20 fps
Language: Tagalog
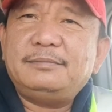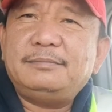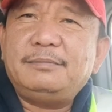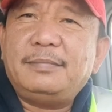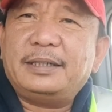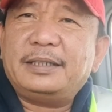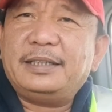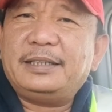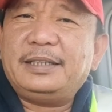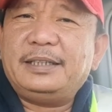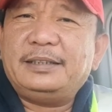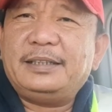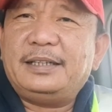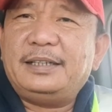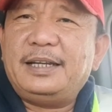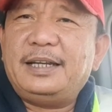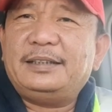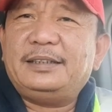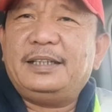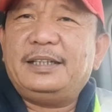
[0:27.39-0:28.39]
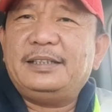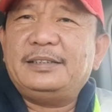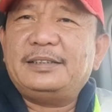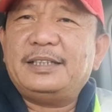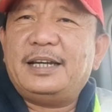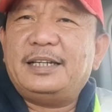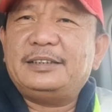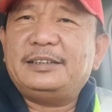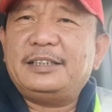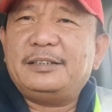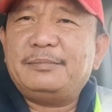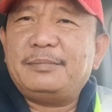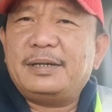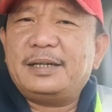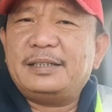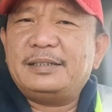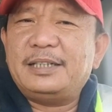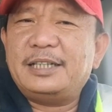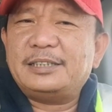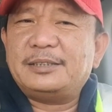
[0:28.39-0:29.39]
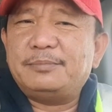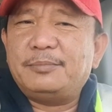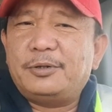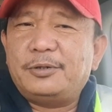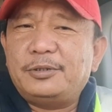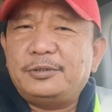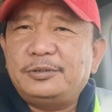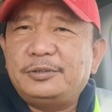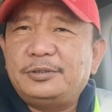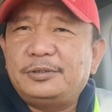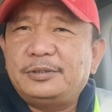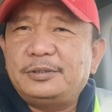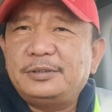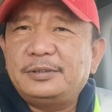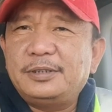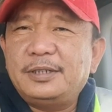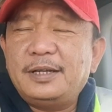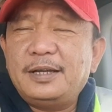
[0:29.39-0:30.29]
makikita natin sa ating mga dashboards